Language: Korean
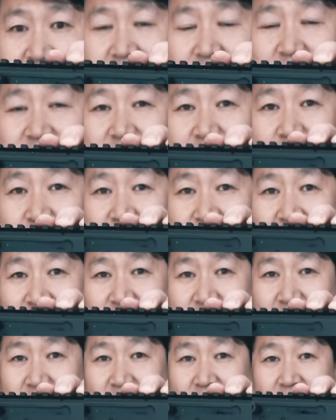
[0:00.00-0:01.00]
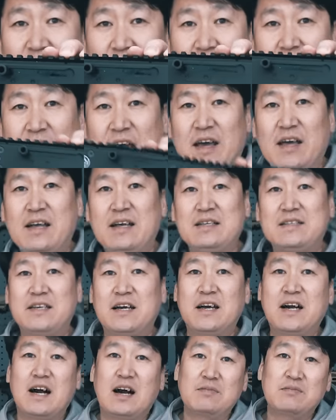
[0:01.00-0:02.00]
이름이 너무 길죠? 예.
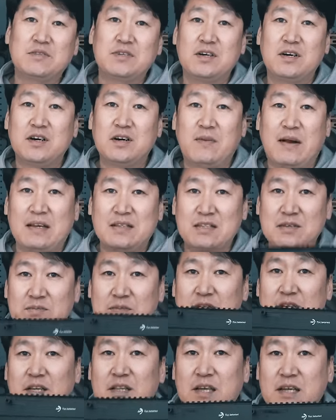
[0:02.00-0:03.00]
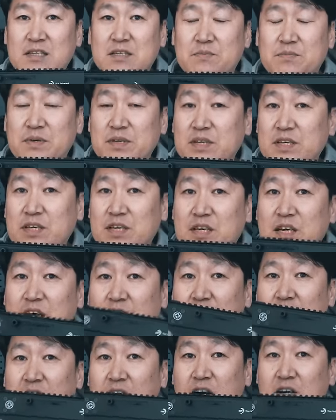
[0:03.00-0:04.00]
제가 앞서 말씀드렸다시피,
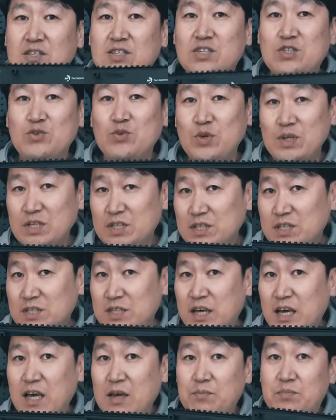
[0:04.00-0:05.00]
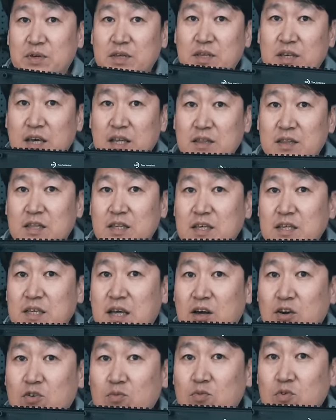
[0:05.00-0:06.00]
어, 스위스의
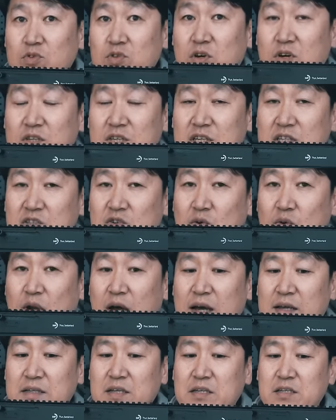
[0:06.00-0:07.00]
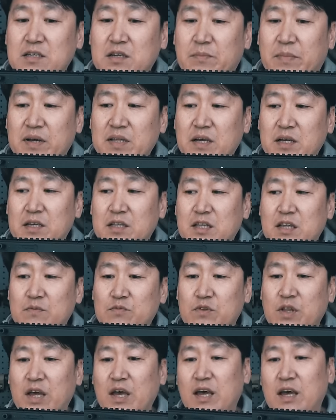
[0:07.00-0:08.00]
BMT사로부터 실총 라이센스를 받았기
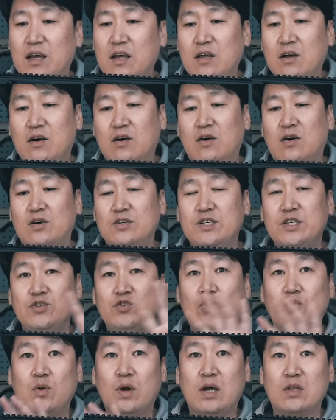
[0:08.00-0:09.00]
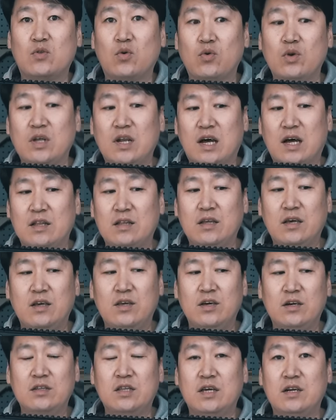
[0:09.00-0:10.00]
때문에, 어, 실총과 동일한
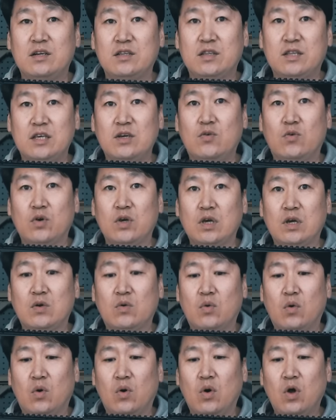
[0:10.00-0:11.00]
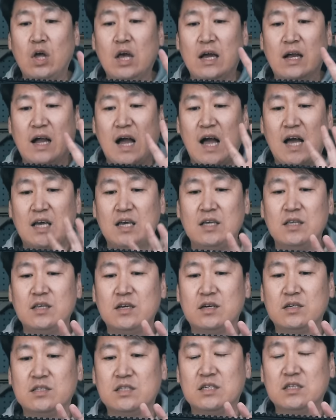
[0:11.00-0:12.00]
형태를 띠고 있고, 각인
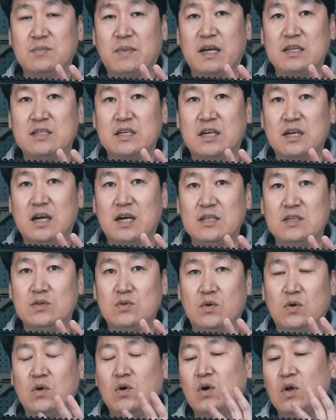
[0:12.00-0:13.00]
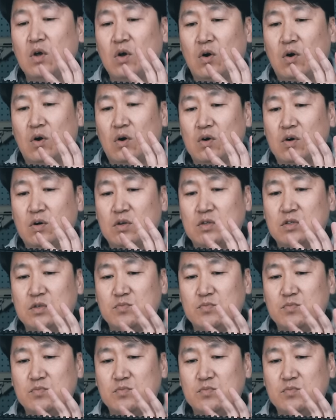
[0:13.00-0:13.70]
역시 마찬가지로, 어,